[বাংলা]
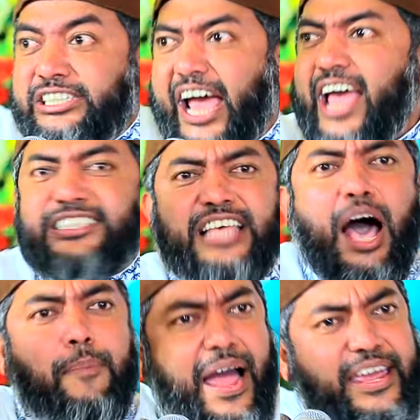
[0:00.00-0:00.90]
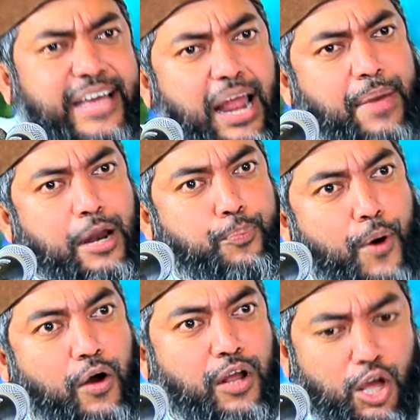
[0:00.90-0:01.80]
সেই সাহাবাই কেরামের
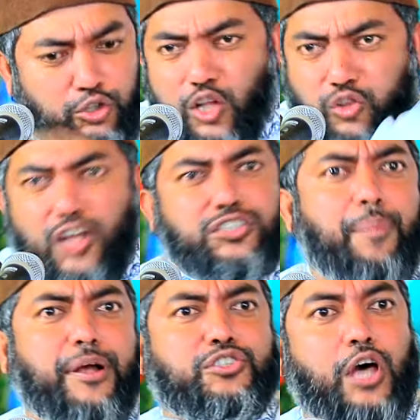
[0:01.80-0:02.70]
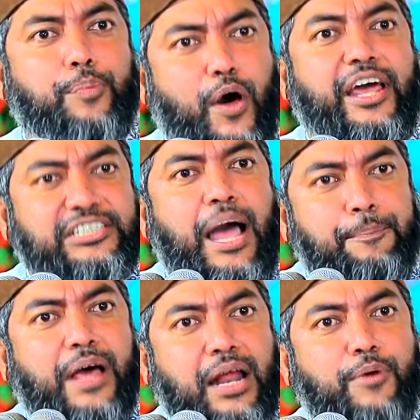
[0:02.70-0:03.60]
উপর চোদ্দশো বছর পরে এসে
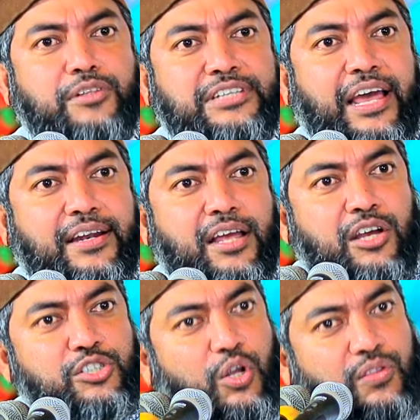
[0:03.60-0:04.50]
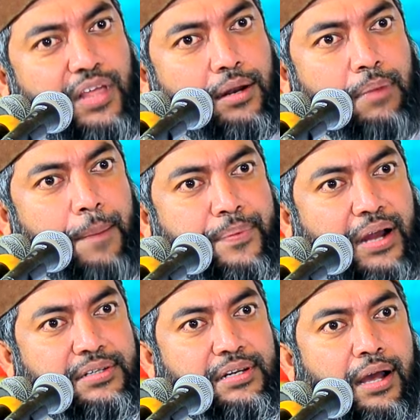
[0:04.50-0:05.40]
আপনারা বলছেন সত্যের
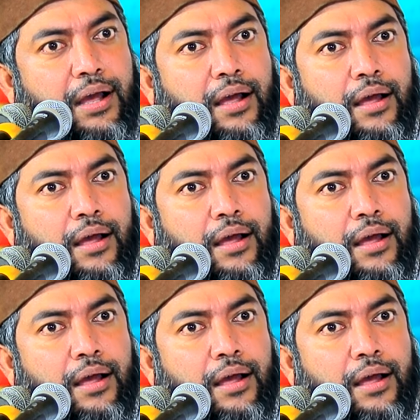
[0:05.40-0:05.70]
মাপকাঠি না